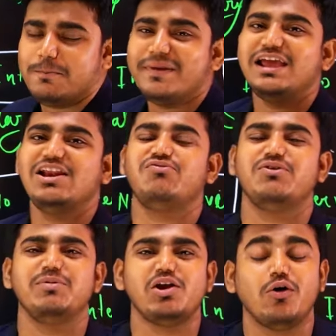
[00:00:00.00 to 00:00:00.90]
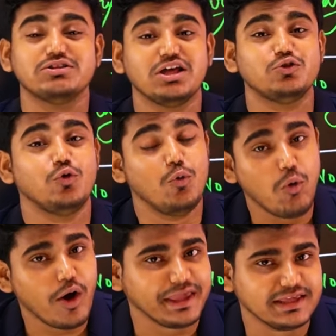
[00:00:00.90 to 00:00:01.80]
মেল ফিমেল অর্থাৎ
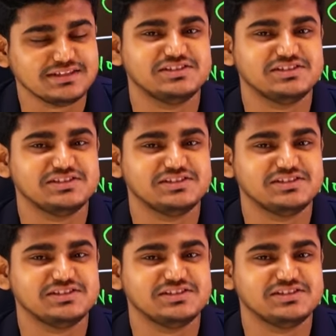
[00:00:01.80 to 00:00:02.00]
উভয়ে